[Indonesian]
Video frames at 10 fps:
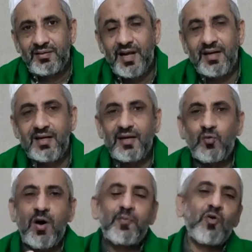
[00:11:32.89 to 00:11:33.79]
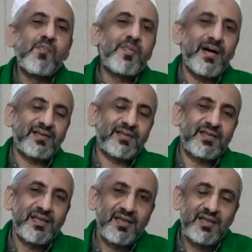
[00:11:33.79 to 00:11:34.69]
Dari ke-24
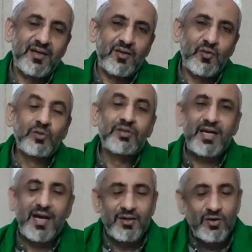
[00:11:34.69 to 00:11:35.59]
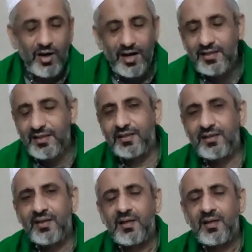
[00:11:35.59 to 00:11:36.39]
untean doa ini